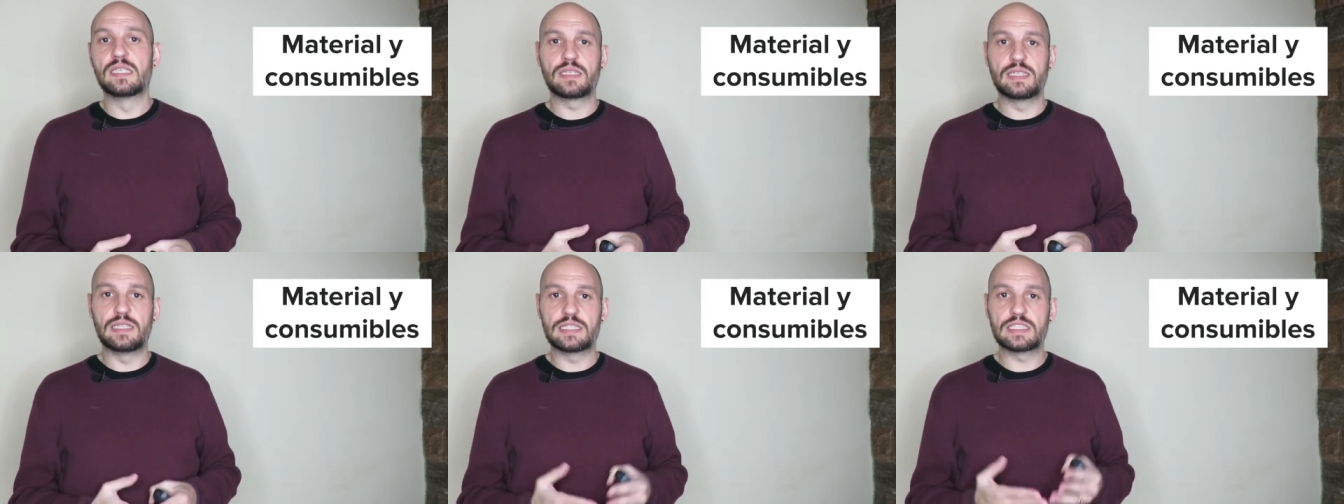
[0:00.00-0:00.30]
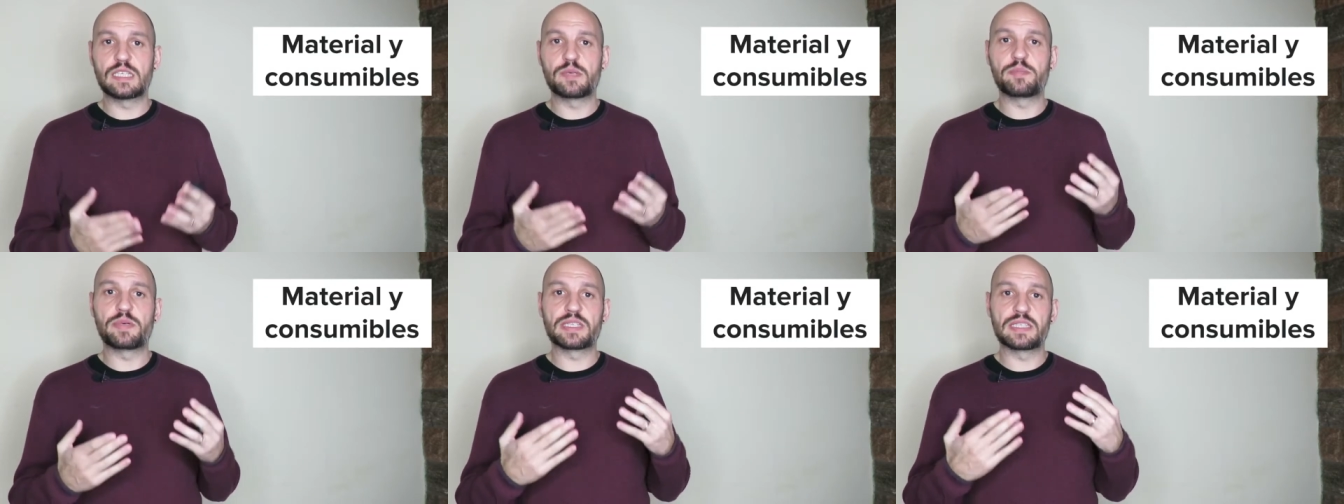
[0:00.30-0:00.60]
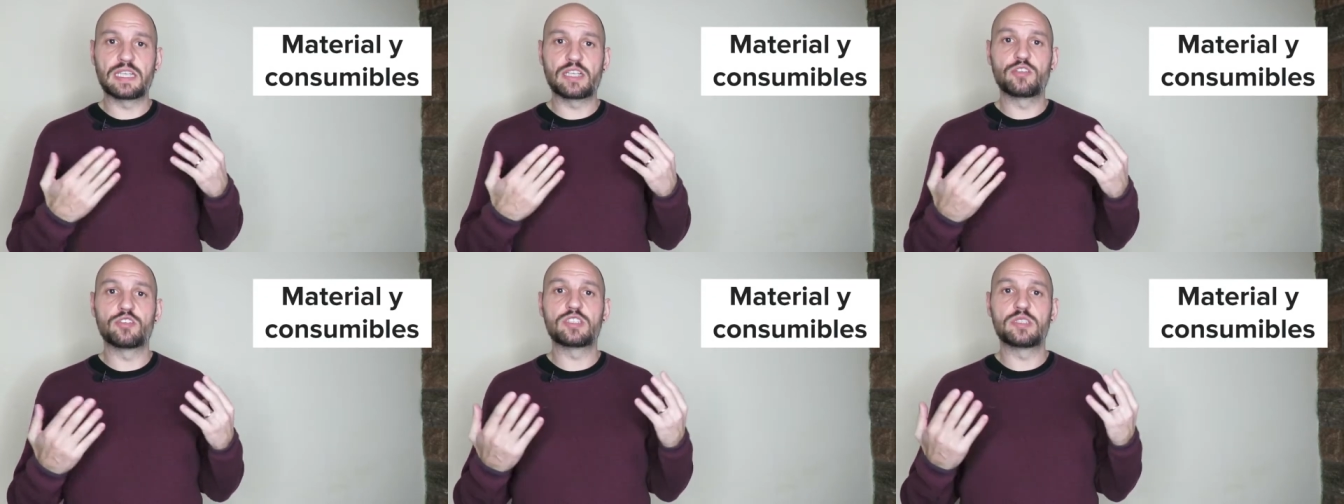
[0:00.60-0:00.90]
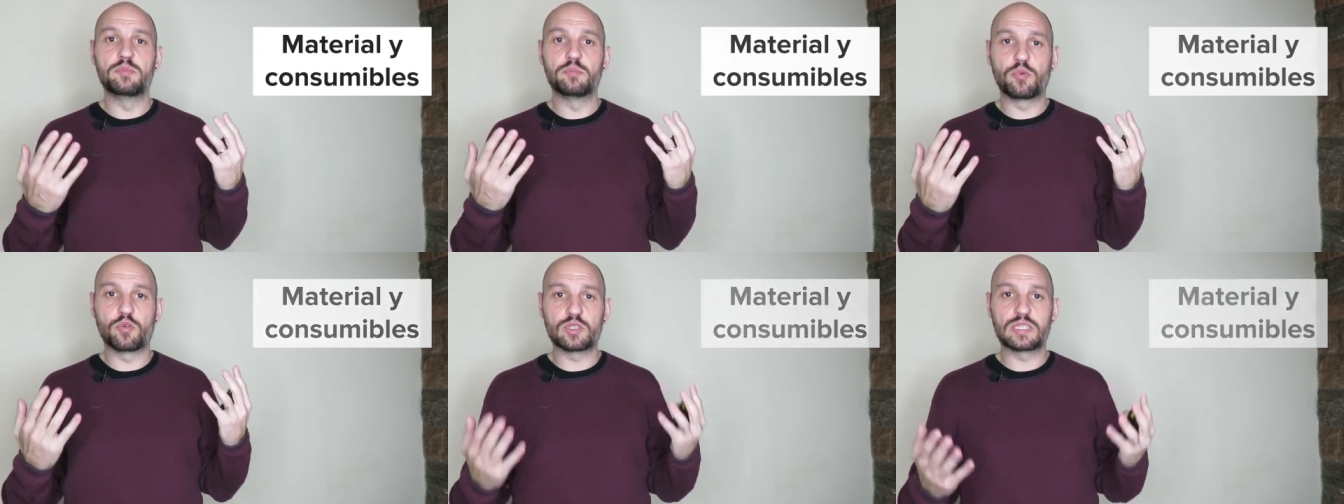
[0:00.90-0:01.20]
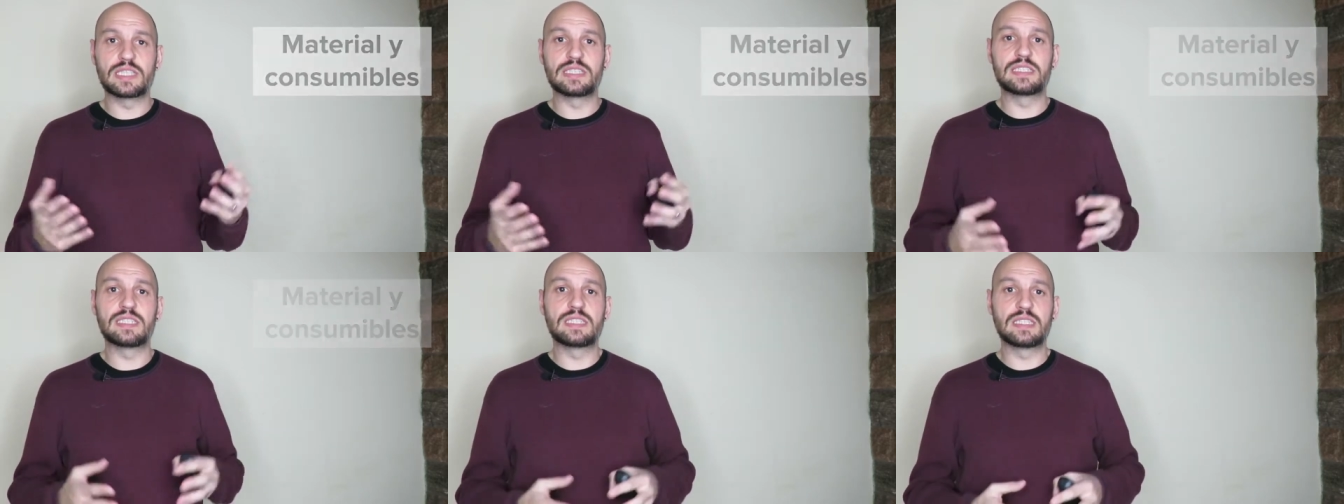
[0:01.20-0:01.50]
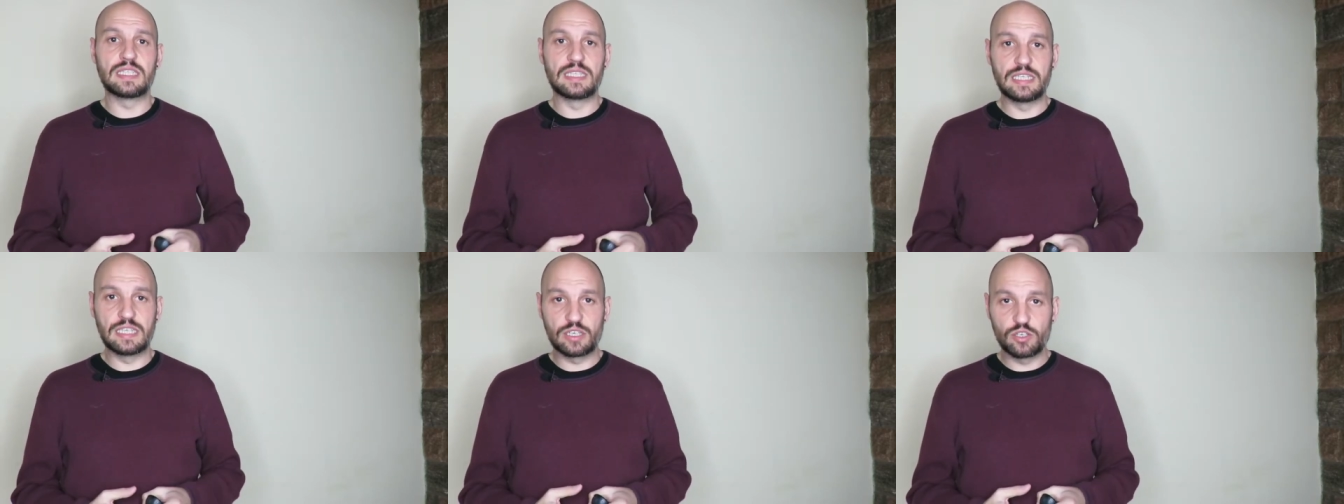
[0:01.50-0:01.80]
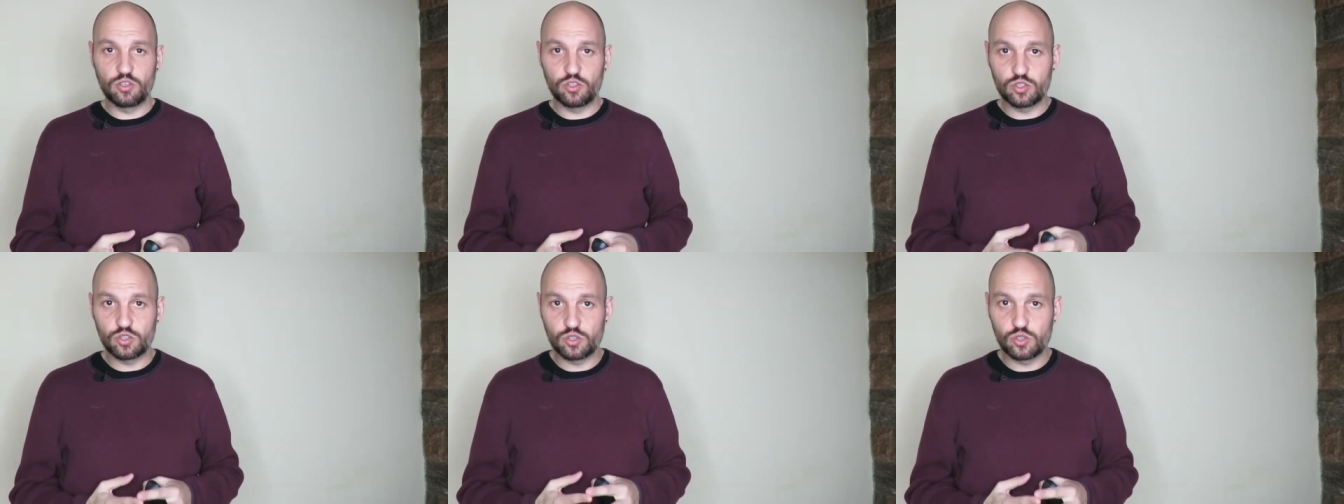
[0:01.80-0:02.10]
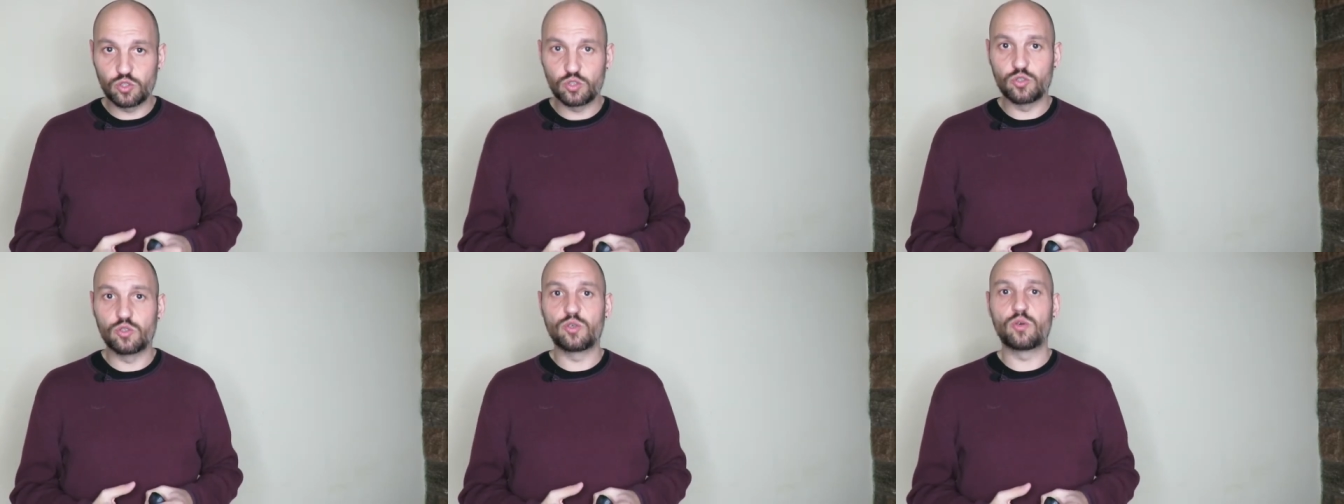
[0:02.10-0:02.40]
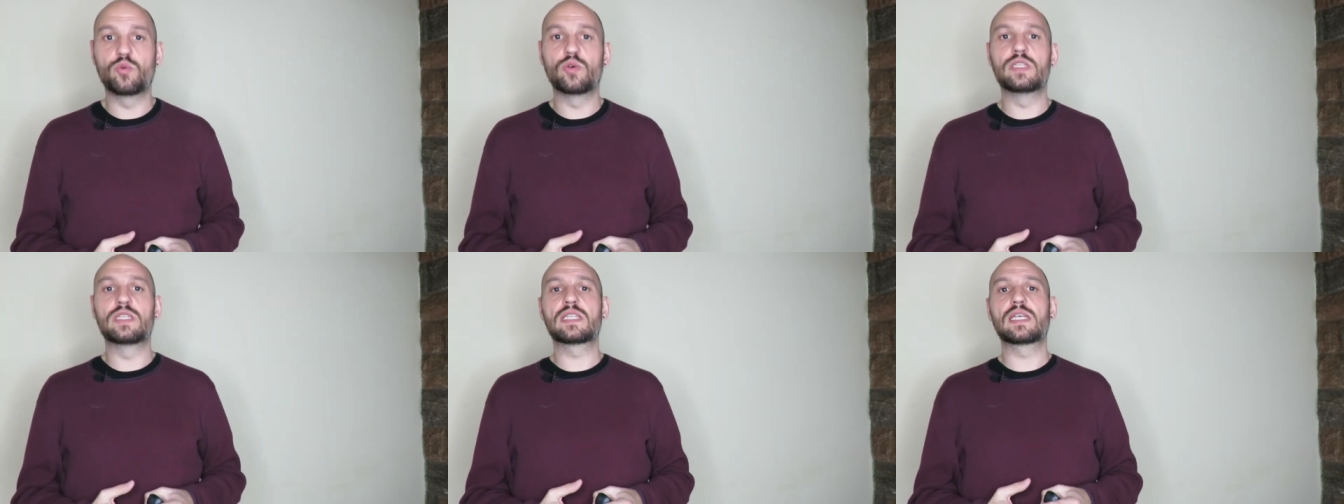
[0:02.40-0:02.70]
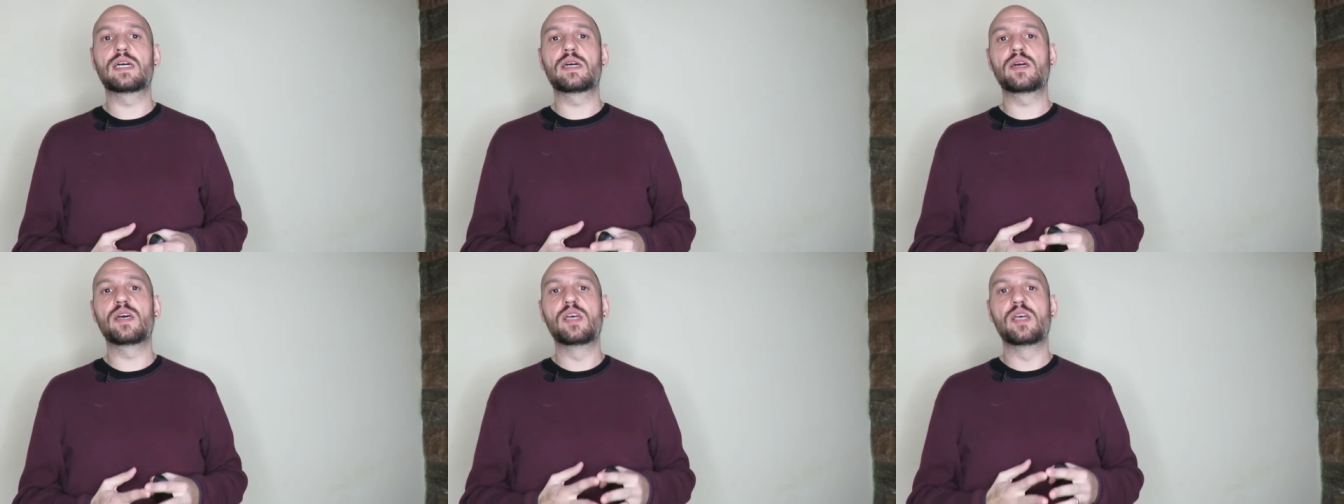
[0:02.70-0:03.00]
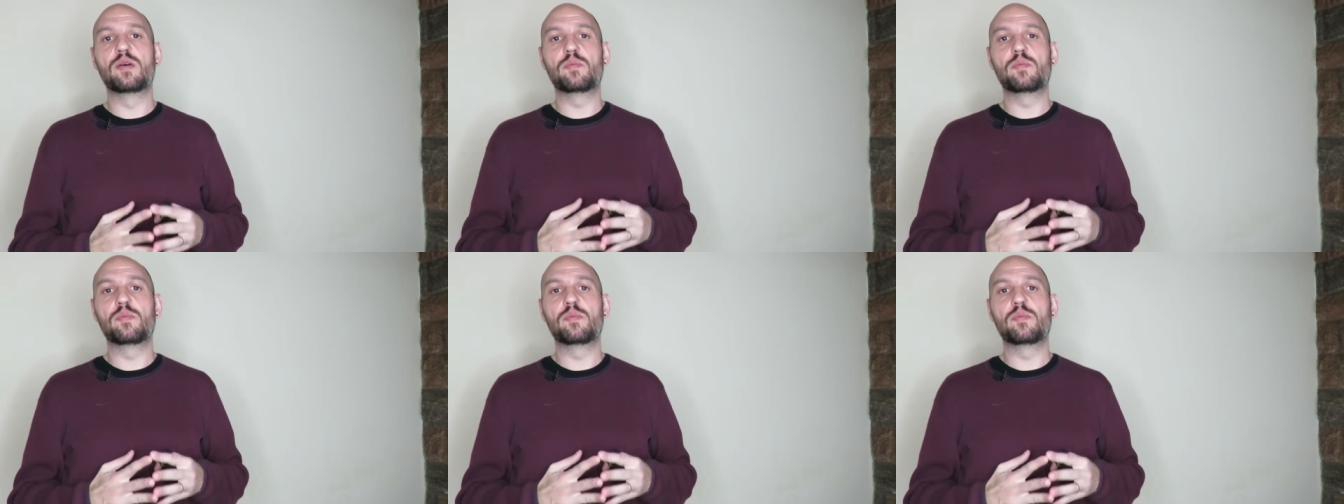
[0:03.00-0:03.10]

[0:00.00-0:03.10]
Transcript: En este apartado es importante tenerlo todo en cuenta